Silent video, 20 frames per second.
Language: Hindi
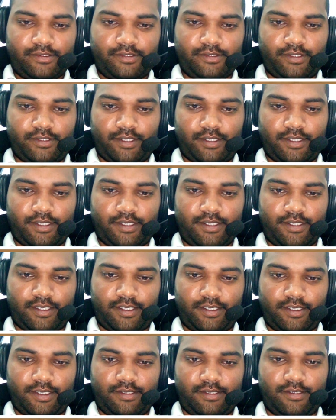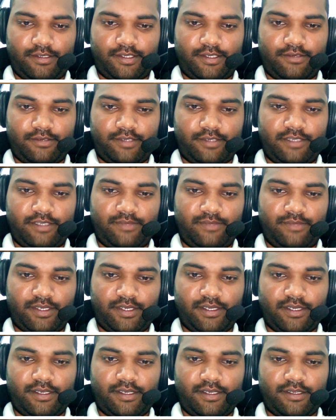चलो आगे देखा कॉइन
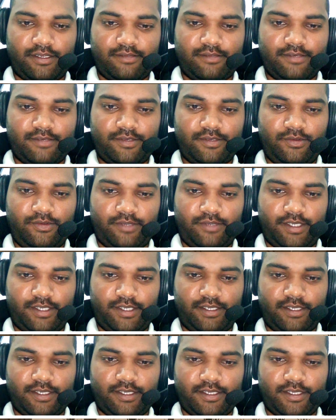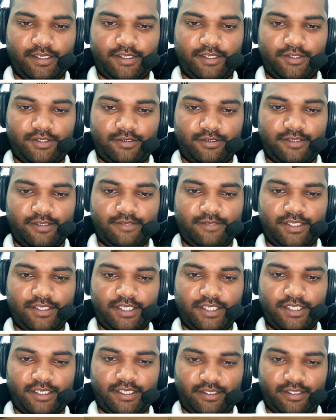मिलल करत बा कॉइन कर लालच छोड़ दे
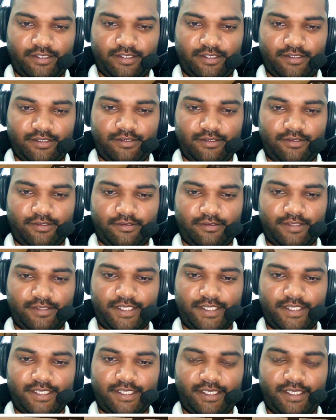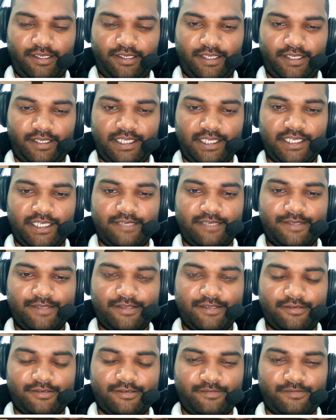बच्चा छोड़ ना एट गिर गया
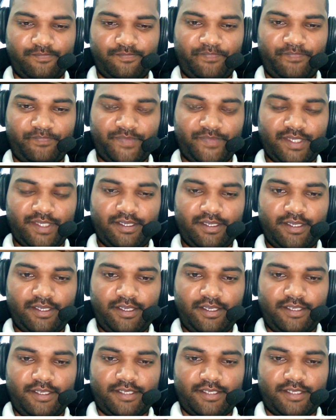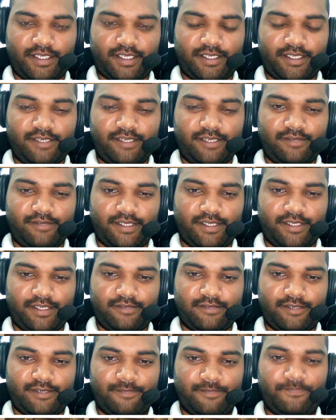तो चटनी बनी है